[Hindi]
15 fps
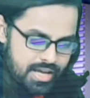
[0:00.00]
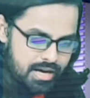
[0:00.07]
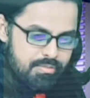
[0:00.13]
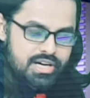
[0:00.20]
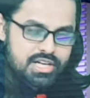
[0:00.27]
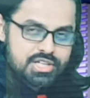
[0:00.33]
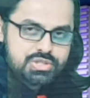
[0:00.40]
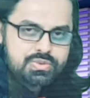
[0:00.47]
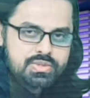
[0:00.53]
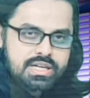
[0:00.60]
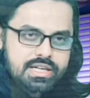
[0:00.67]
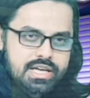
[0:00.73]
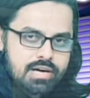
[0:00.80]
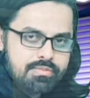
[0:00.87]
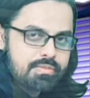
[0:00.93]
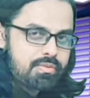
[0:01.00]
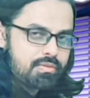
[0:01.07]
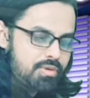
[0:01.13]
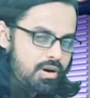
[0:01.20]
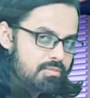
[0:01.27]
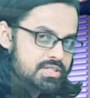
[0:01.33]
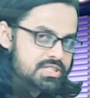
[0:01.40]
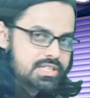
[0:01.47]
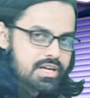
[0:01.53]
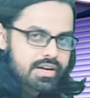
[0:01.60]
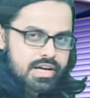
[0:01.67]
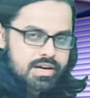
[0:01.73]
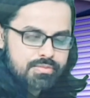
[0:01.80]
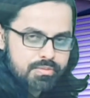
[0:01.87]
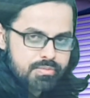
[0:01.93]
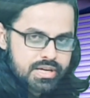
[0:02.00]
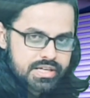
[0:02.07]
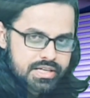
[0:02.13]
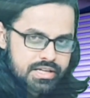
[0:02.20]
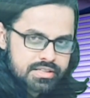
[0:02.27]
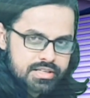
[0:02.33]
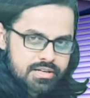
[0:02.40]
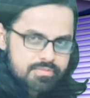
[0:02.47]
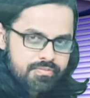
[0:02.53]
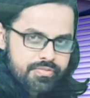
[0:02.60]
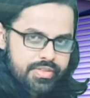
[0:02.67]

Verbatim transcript: हमारे स्टूडेंट यहाँ पे परफॉर्मेंस कर रहे हैं मुंबई के अंदर